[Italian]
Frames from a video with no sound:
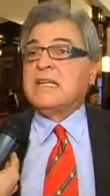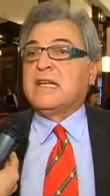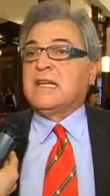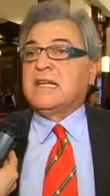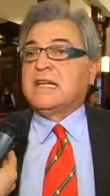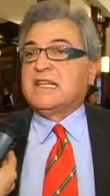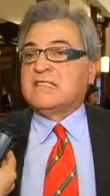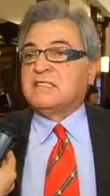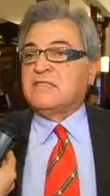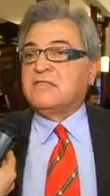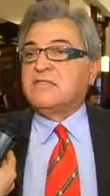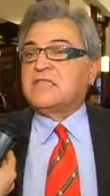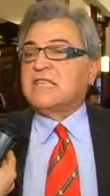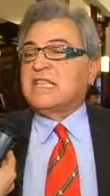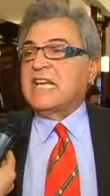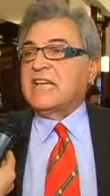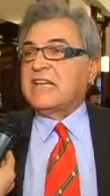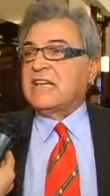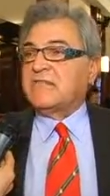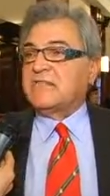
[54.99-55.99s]
le
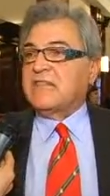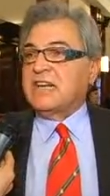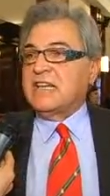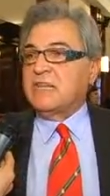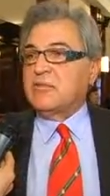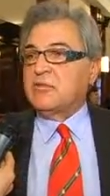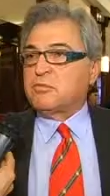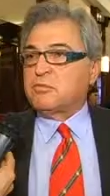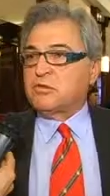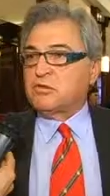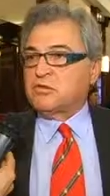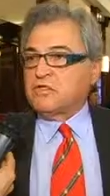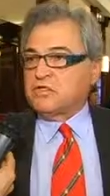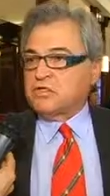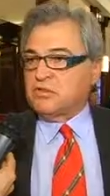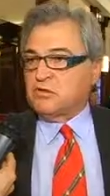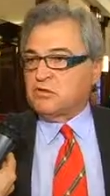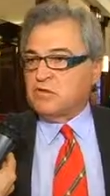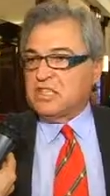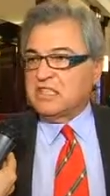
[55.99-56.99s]
attività che fanno i
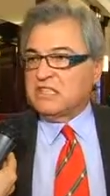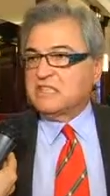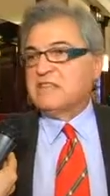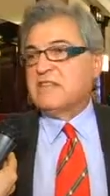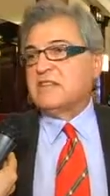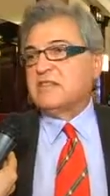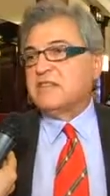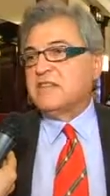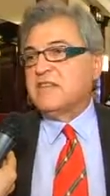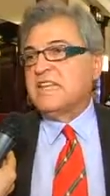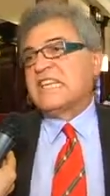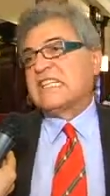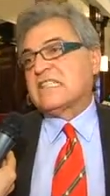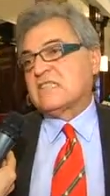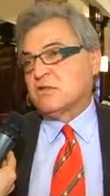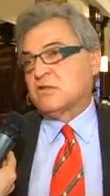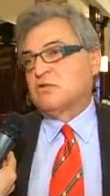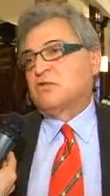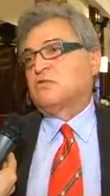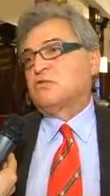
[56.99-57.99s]
professionisti
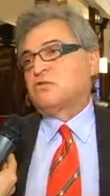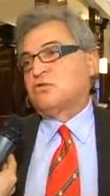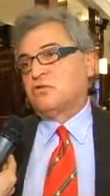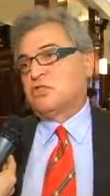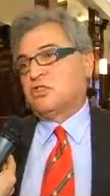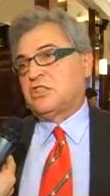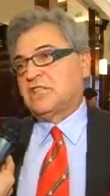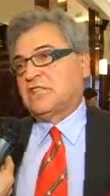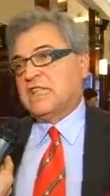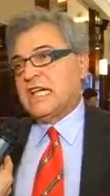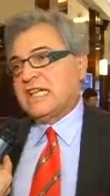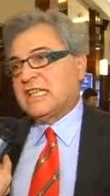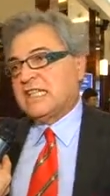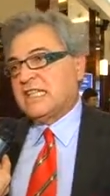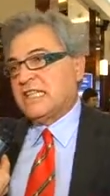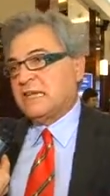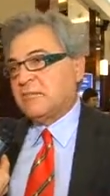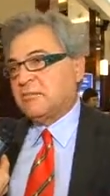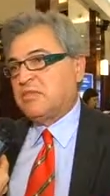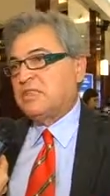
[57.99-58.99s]
verso società
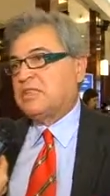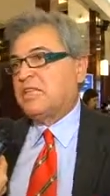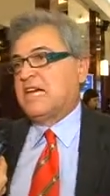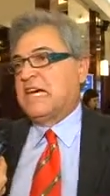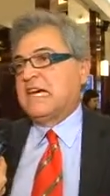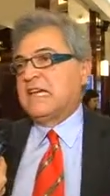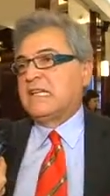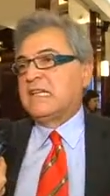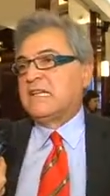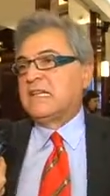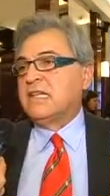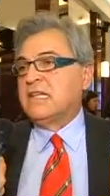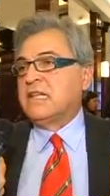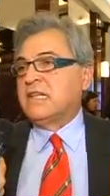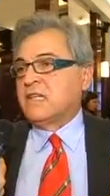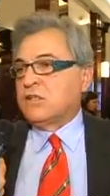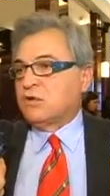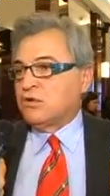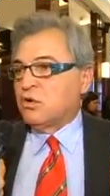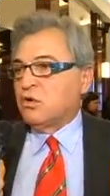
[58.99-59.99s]
di capitale
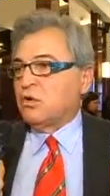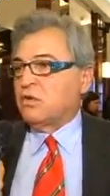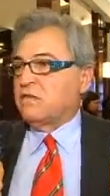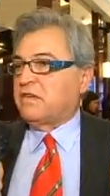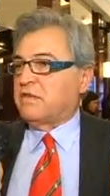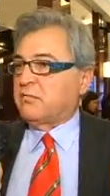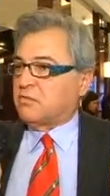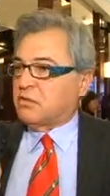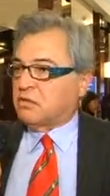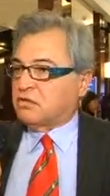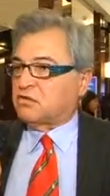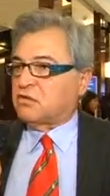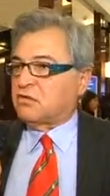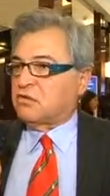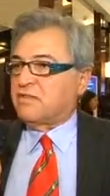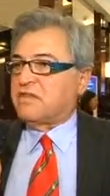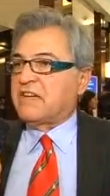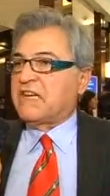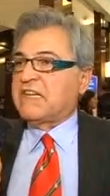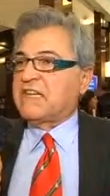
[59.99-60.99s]
dove
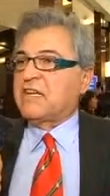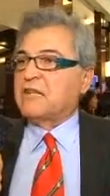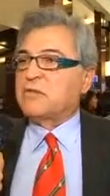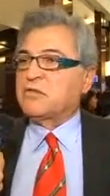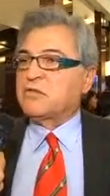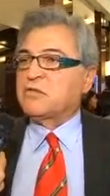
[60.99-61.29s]
possono fare la